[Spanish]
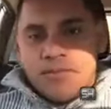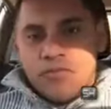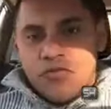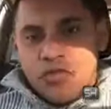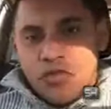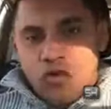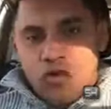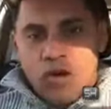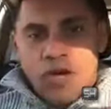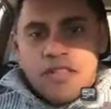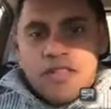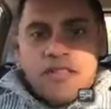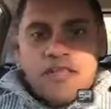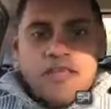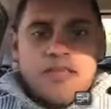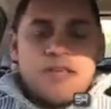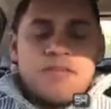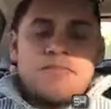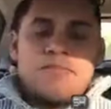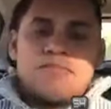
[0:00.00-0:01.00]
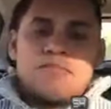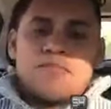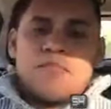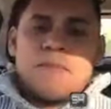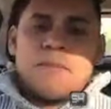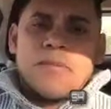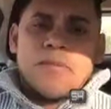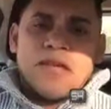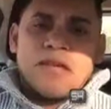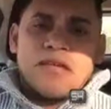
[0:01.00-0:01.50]
Dios guarde
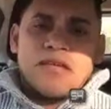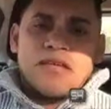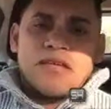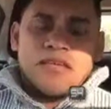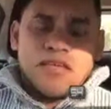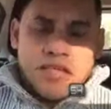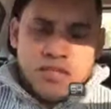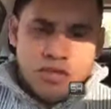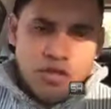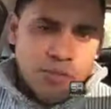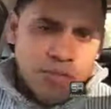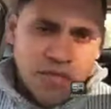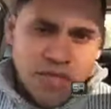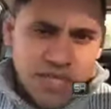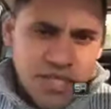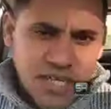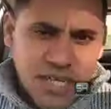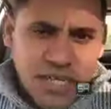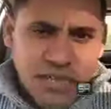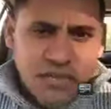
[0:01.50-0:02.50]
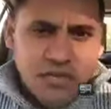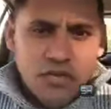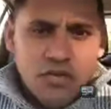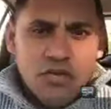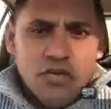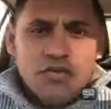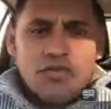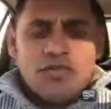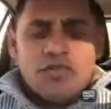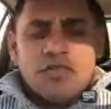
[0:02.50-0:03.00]
y que Dios bendiga a
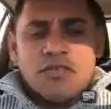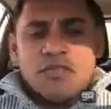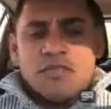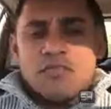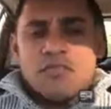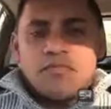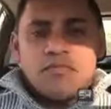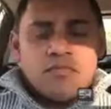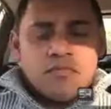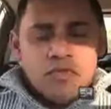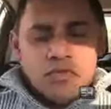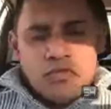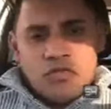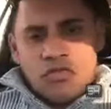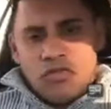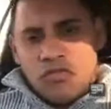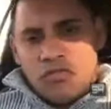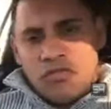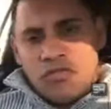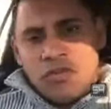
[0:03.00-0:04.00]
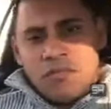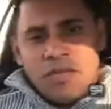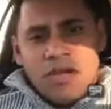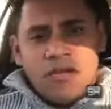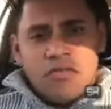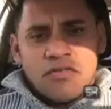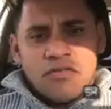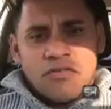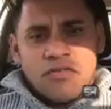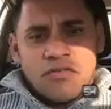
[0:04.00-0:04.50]
todos nuestros
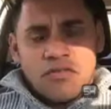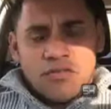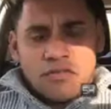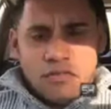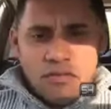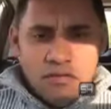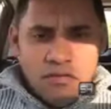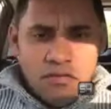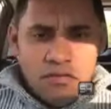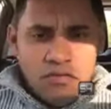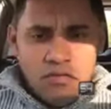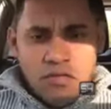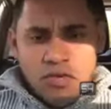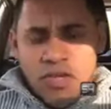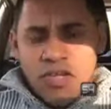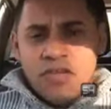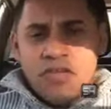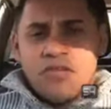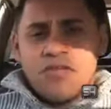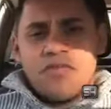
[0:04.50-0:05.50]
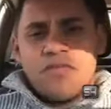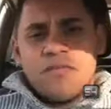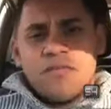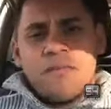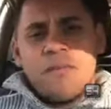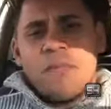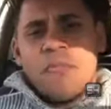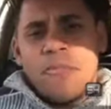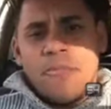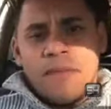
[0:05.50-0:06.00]
hermanos hondureños
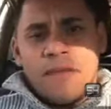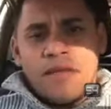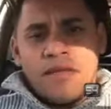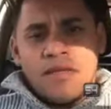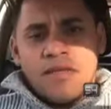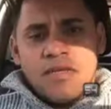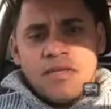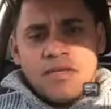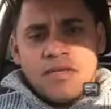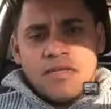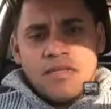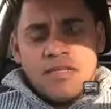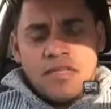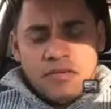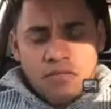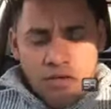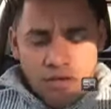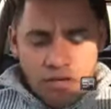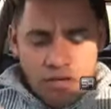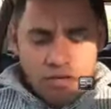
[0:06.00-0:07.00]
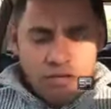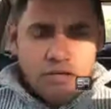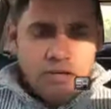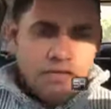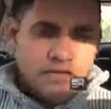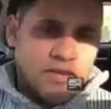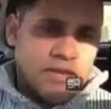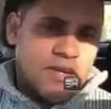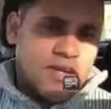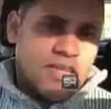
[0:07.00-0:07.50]
y de cualquier otra
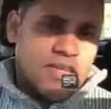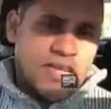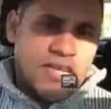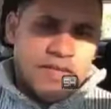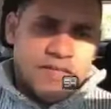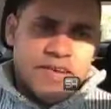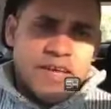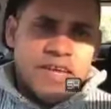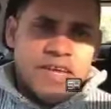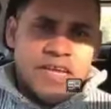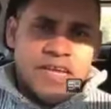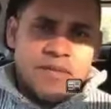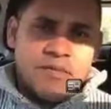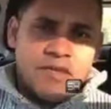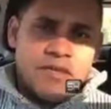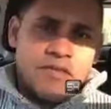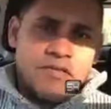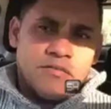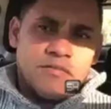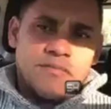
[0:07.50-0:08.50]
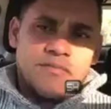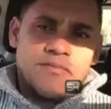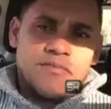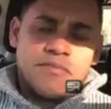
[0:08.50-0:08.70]
nacionalidad que vengan en camino.